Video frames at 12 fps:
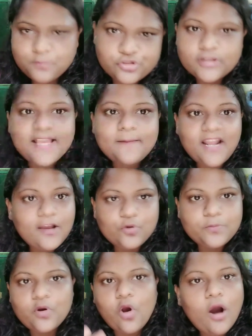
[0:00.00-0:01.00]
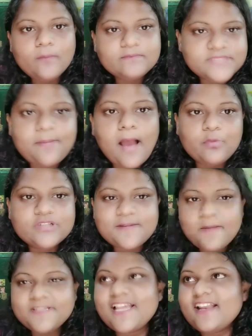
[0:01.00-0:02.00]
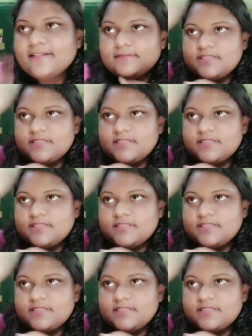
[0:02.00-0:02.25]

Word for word: পুজোতে আমরা খুব কম যে ভাবো যে আমরা বিশাল